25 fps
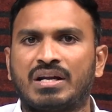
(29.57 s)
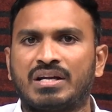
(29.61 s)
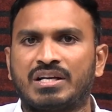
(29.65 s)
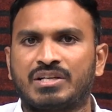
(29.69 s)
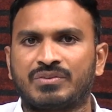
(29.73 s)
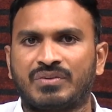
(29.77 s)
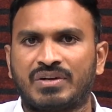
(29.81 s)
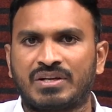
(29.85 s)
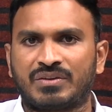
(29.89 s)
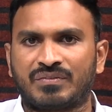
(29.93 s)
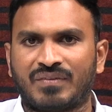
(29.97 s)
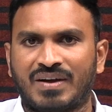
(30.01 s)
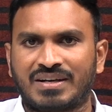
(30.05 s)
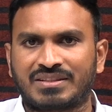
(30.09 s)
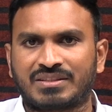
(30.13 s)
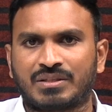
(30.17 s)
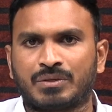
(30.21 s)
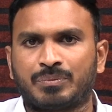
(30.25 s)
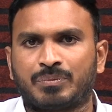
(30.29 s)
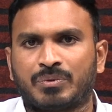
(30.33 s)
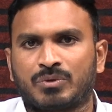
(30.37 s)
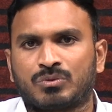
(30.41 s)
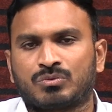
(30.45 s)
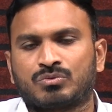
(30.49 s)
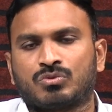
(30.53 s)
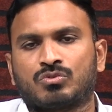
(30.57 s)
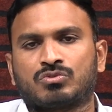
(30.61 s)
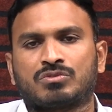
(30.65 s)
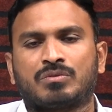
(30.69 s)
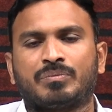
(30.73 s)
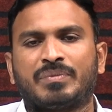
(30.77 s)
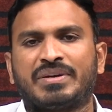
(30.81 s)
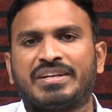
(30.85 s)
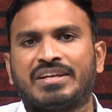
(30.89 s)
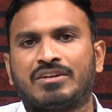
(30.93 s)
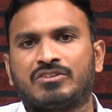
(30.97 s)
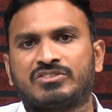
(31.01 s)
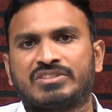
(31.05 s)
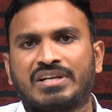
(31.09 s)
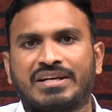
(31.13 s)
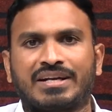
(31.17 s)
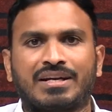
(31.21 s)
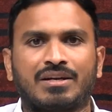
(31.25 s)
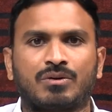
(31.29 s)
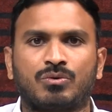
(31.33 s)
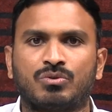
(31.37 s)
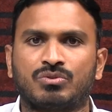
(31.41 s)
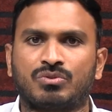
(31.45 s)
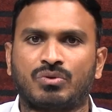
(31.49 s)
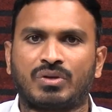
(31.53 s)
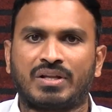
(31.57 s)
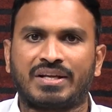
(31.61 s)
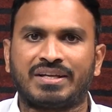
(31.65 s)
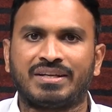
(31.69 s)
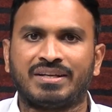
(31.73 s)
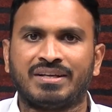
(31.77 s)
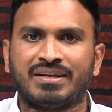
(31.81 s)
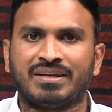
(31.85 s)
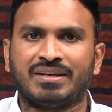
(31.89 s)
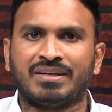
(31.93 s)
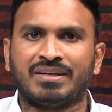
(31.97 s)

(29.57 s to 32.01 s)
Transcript: అనేటువంటి వార్తలు ఇప్పుడు సోషల్ మీడియాలో చక్కర్లు కొడుతున్నాయి